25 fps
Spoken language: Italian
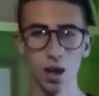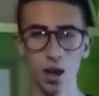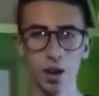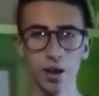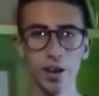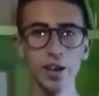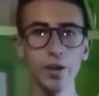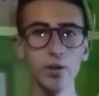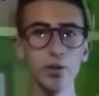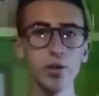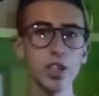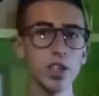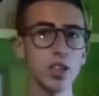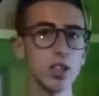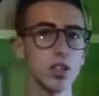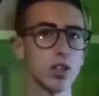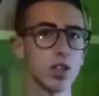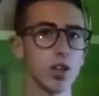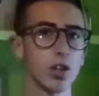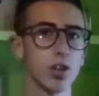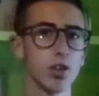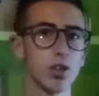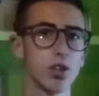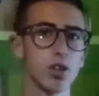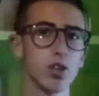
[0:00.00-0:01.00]
E quindi
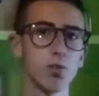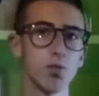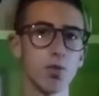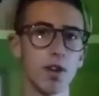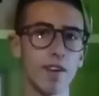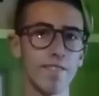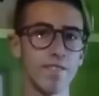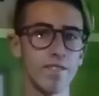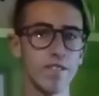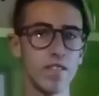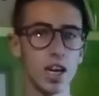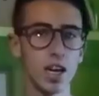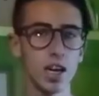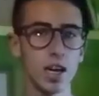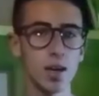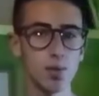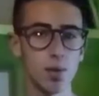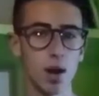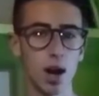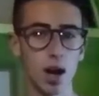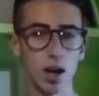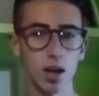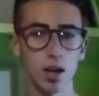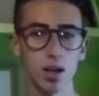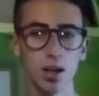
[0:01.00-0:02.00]
secondo me
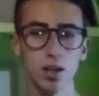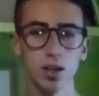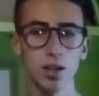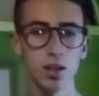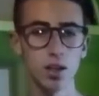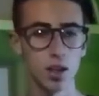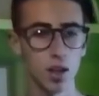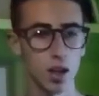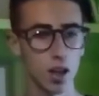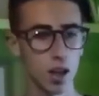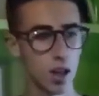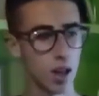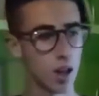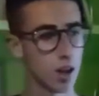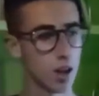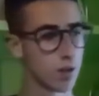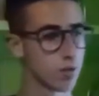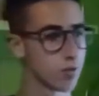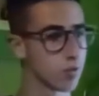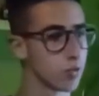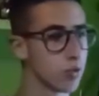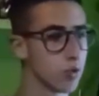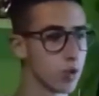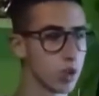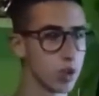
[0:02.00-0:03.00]
Vegapunk
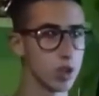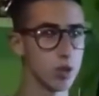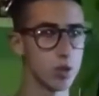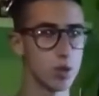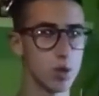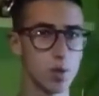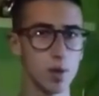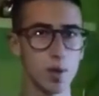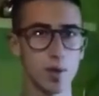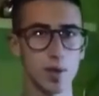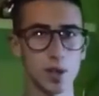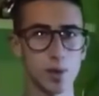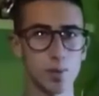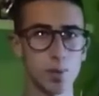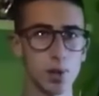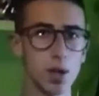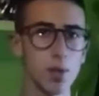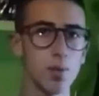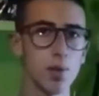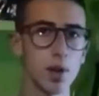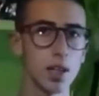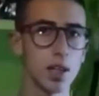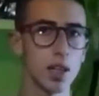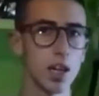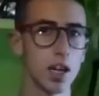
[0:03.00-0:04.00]
uno dei suoi primi
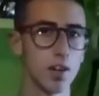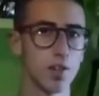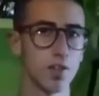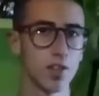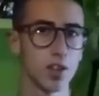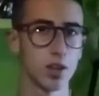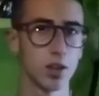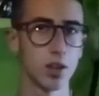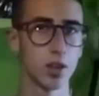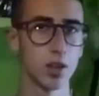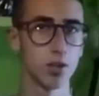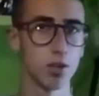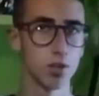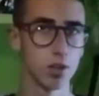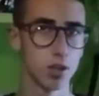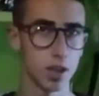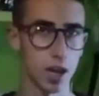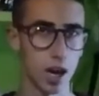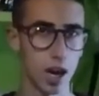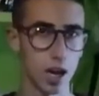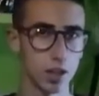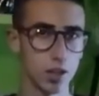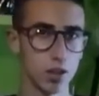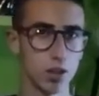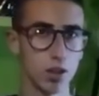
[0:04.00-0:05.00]
esperimenti l'ha fatti con
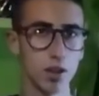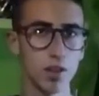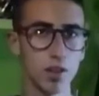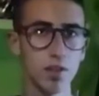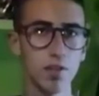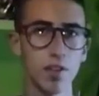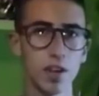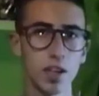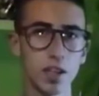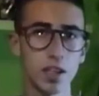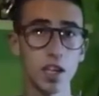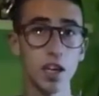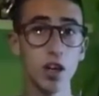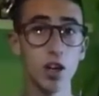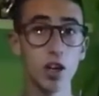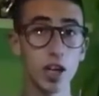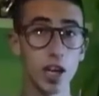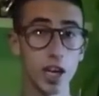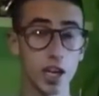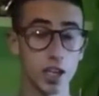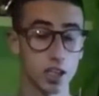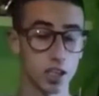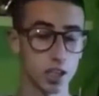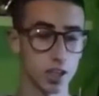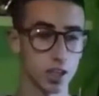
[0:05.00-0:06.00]
Kaido, infatti lo
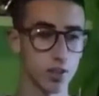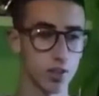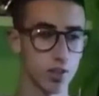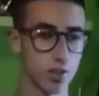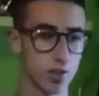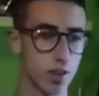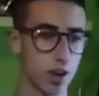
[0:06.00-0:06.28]
riesce a